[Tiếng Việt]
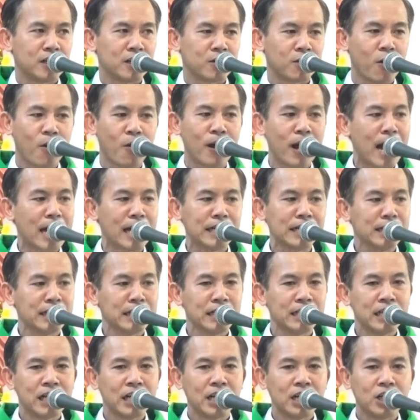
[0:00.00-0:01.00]
cố
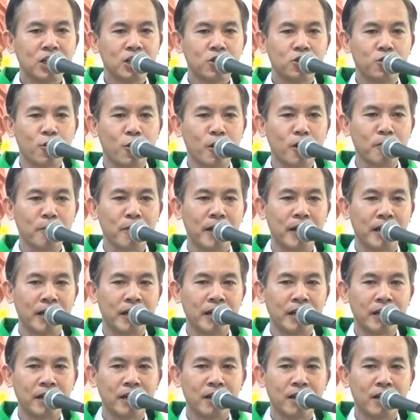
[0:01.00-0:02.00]
gắng chuẩn
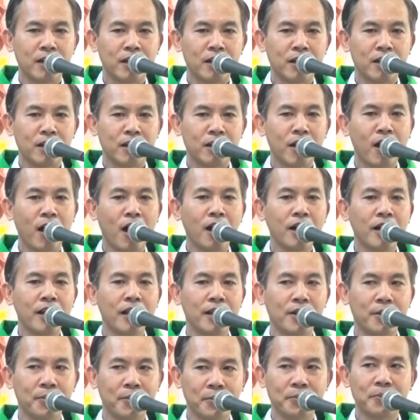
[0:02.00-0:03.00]
bị lo
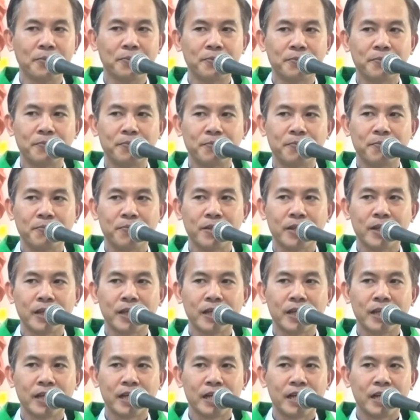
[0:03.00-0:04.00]
liệu
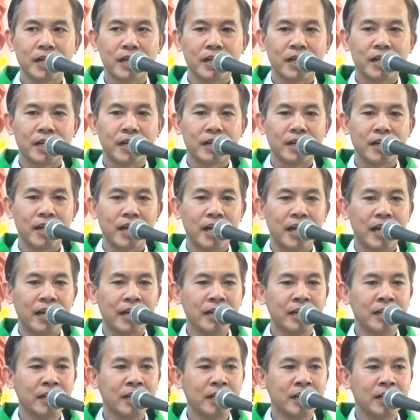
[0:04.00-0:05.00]

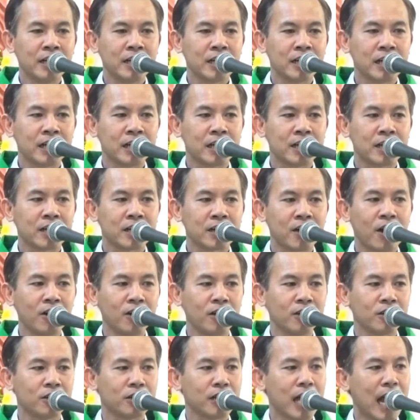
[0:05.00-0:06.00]
để có
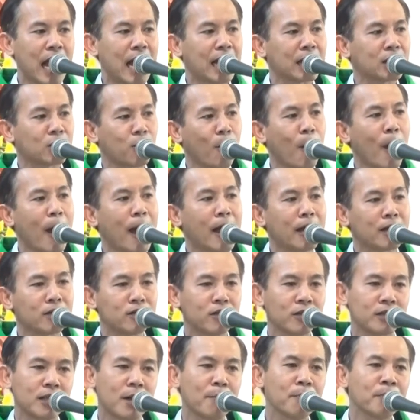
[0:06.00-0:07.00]
được sự an toàn
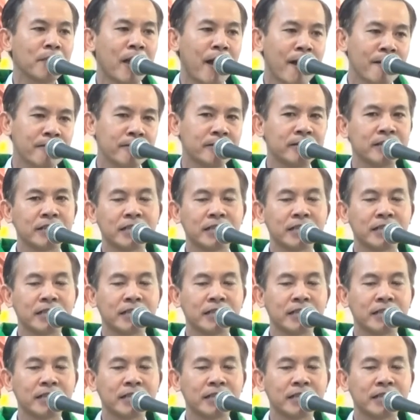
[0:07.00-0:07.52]
cho tấm thân.